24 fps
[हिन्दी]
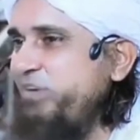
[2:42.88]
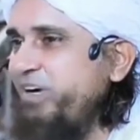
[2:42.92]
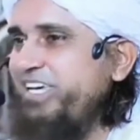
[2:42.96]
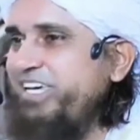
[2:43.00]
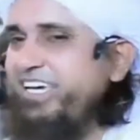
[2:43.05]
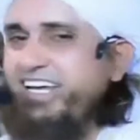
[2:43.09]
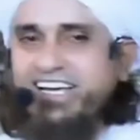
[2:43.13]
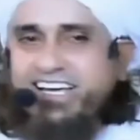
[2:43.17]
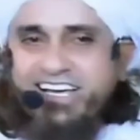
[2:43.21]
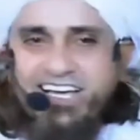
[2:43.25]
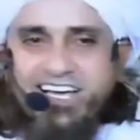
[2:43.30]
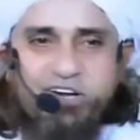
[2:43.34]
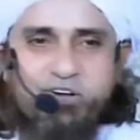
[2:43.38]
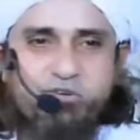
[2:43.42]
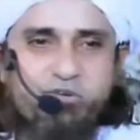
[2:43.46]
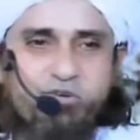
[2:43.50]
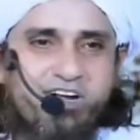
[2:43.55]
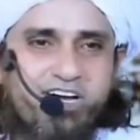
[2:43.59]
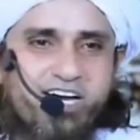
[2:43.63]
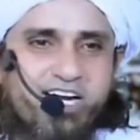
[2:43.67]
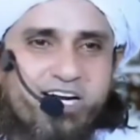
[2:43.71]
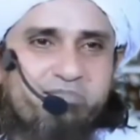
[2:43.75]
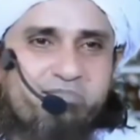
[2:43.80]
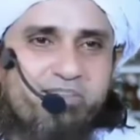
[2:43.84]
भाई ये लिखा है
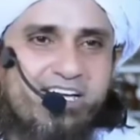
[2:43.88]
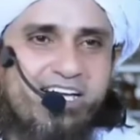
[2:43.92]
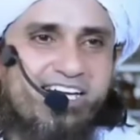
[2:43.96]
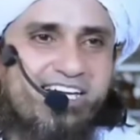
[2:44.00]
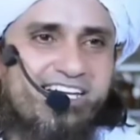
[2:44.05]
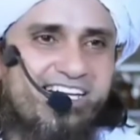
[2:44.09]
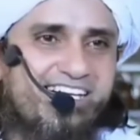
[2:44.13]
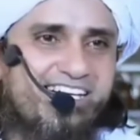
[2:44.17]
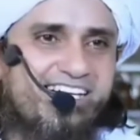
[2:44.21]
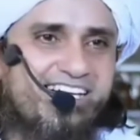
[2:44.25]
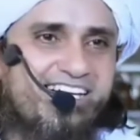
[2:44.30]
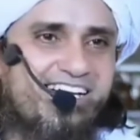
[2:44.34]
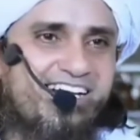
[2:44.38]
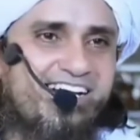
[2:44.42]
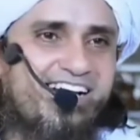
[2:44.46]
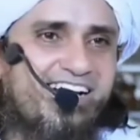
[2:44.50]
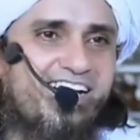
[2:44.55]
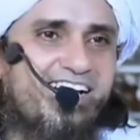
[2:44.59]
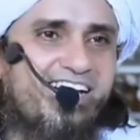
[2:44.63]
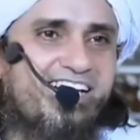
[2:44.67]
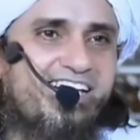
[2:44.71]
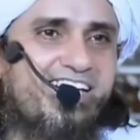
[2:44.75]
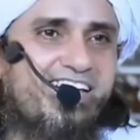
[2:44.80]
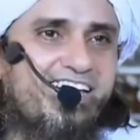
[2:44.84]
कुरान में ये
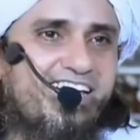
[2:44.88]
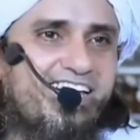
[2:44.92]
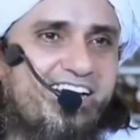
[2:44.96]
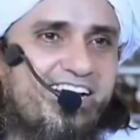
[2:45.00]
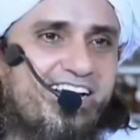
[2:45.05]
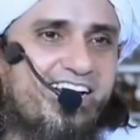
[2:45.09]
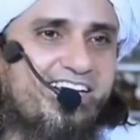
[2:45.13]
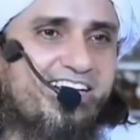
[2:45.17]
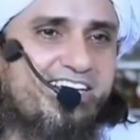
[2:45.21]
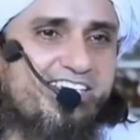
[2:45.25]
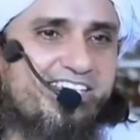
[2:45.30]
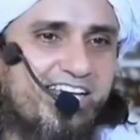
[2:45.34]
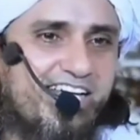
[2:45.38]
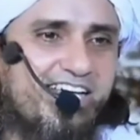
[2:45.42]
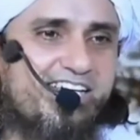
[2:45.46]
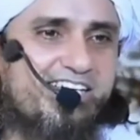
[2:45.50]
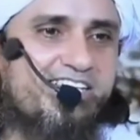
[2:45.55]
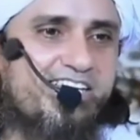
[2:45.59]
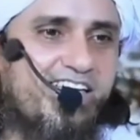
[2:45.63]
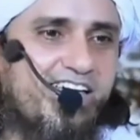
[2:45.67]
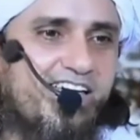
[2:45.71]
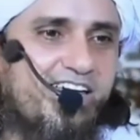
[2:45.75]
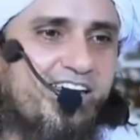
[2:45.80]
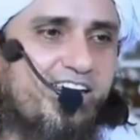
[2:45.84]
लिखा है ये लिखा है ये
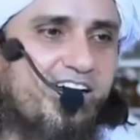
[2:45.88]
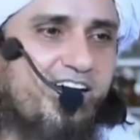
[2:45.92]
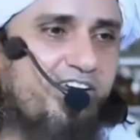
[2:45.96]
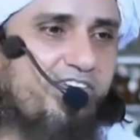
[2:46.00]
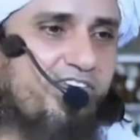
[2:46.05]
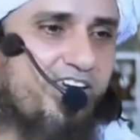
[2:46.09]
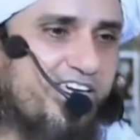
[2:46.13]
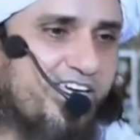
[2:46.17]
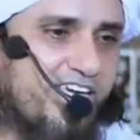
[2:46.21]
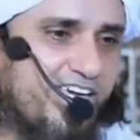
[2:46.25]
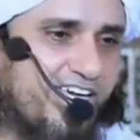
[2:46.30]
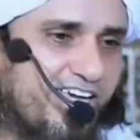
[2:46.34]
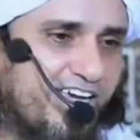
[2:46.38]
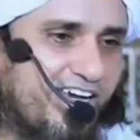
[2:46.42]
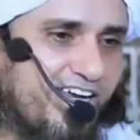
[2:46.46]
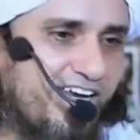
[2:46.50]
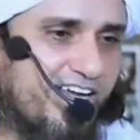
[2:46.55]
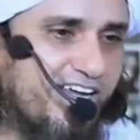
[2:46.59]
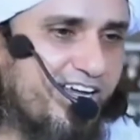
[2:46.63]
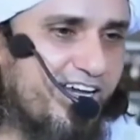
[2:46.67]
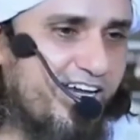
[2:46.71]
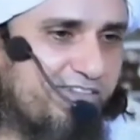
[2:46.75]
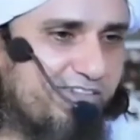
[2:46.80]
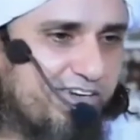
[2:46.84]
साइंस के खिलाफ है ये क्या
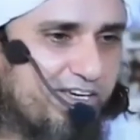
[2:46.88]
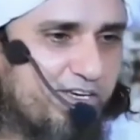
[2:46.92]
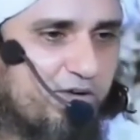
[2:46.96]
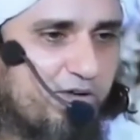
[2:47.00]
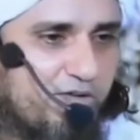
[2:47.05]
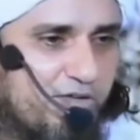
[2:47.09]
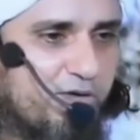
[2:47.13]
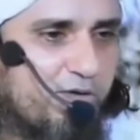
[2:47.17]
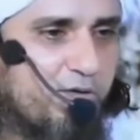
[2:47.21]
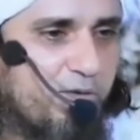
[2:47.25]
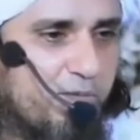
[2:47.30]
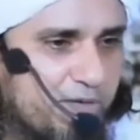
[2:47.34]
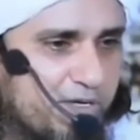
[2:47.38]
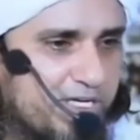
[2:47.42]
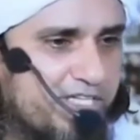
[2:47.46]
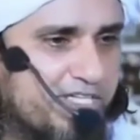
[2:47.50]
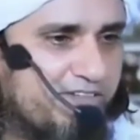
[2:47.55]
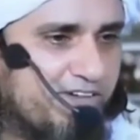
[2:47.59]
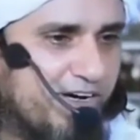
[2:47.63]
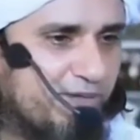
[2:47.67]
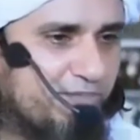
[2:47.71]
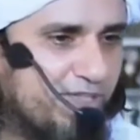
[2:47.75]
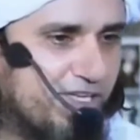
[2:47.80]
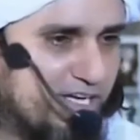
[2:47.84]
लिखा भाई वो वो फिर
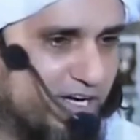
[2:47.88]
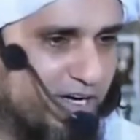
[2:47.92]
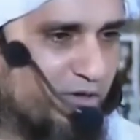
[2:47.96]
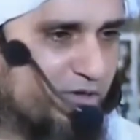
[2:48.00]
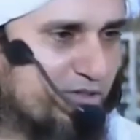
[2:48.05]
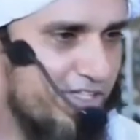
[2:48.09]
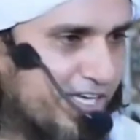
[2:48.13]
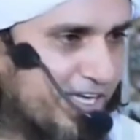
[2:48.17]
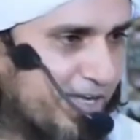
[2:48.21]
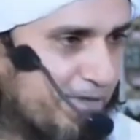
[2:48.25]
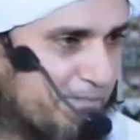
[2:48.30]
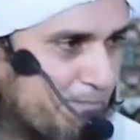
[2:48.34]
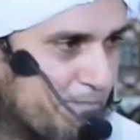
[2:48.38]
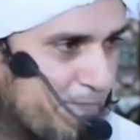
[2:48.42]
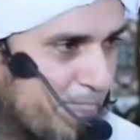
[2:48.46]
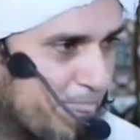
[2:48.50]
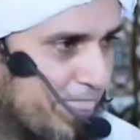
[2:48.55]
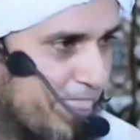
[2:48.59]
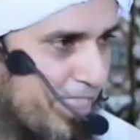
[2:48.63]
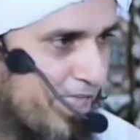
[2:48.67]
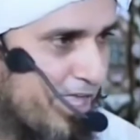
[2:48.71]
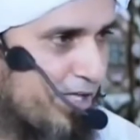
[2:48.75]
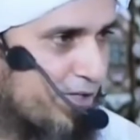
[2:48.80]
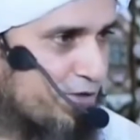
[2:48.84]
जवाब दे रहे होते हैं
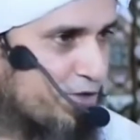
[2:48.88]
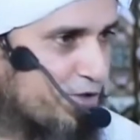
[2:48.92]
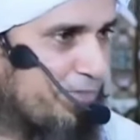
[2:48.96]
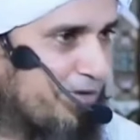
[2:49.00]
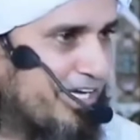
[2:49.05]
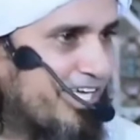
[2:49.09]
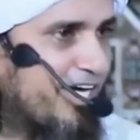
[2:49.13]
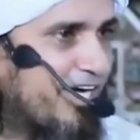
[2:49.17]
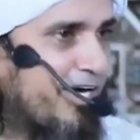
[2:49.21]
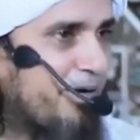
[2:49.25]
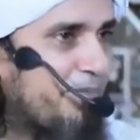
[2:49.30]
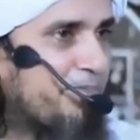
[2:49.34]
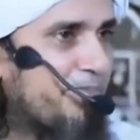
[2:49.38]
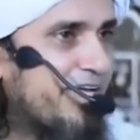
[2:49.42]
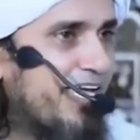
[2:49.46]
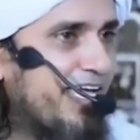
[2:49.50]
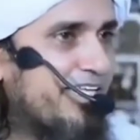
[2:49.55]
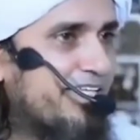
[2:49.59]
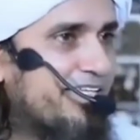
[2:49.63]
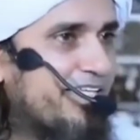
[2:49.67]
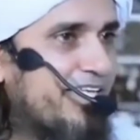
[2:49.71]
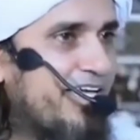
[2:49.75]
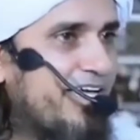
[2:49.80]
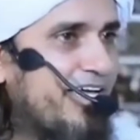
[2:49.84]
तो भाई हम
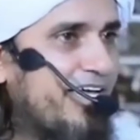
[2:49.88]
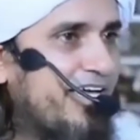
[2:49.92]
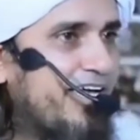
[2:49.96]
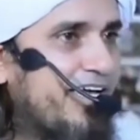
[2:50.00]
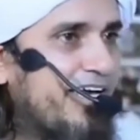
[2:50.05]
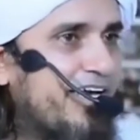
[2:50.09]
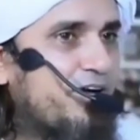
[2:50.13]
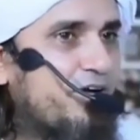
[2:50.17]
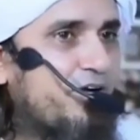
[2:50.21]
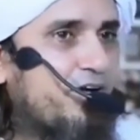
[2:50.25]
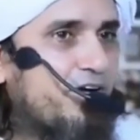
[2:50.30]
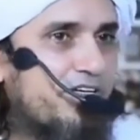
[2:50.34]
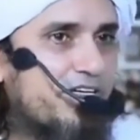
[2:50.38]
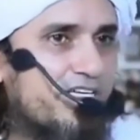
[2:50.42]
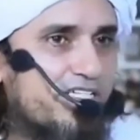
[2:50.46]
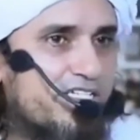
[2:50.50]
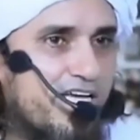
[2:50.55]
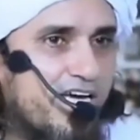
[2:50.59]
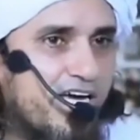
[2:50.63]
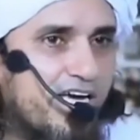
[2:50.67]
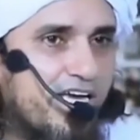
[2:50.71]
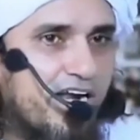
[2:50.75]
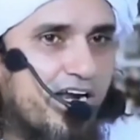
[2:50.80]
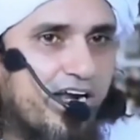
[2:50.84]
कहते हैं कि डॉक्टर
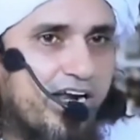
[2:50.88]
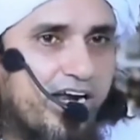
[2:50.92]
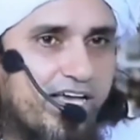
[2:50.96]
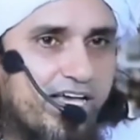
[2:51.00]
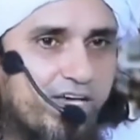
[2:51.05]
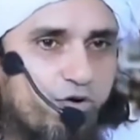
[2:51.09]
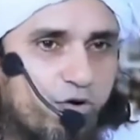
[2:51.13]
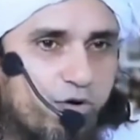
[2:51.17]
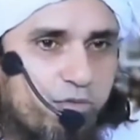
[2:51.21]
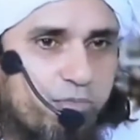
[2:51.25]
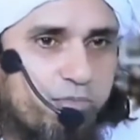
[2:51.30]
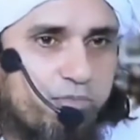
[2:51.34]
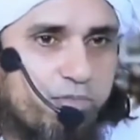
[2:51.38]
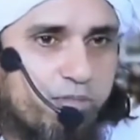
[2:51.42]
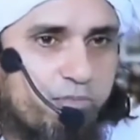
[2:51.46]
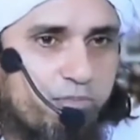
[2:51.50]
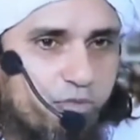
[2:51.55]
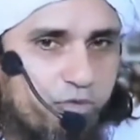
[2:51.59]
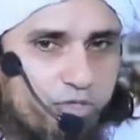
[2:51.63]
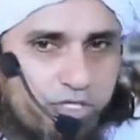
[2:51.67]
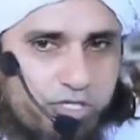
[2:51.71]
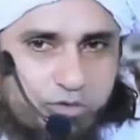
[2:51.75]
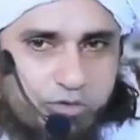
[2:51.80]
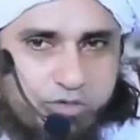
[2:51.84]
जाकिर नाइक को भी
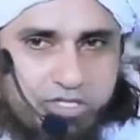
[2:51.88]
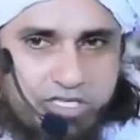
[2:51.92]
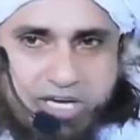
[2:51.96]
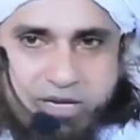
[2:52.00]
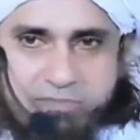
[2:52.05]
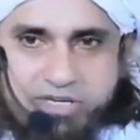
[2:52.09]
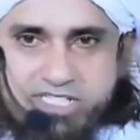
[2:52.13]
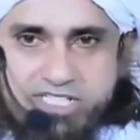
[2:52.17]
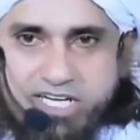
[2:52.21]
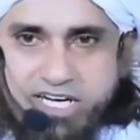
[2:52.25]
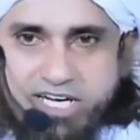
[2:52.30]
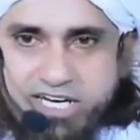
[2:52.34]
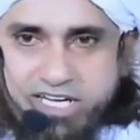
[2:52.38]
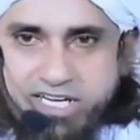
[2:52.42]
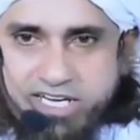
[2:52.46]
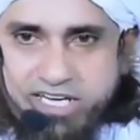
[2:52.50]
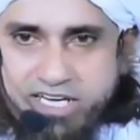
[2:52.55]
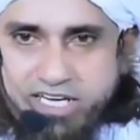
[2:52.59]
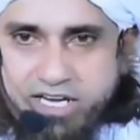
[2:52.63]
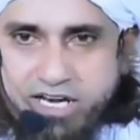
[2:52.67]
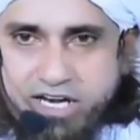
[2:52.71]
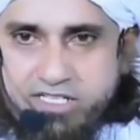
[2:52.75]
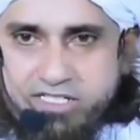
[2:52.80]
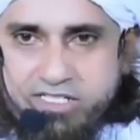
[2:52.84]
पूरी दुनिया में जाने
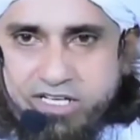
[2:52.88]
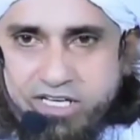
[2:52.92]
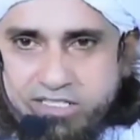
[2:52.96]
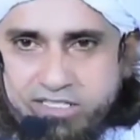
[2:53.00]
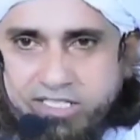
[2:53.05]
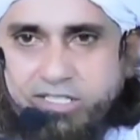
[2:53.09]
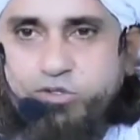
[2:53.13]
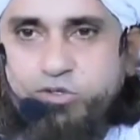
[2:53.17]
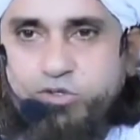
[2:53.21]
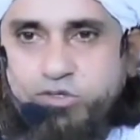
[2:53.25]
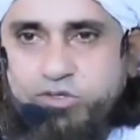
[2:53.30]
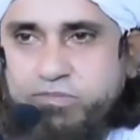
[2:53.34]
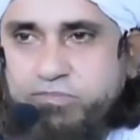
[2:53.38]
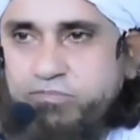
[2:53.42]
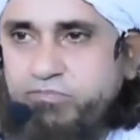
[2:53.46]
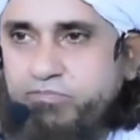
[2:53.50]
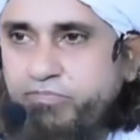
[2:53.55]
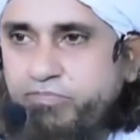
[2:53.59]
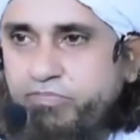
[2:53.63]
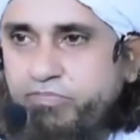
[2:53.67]
की आज़ादी दो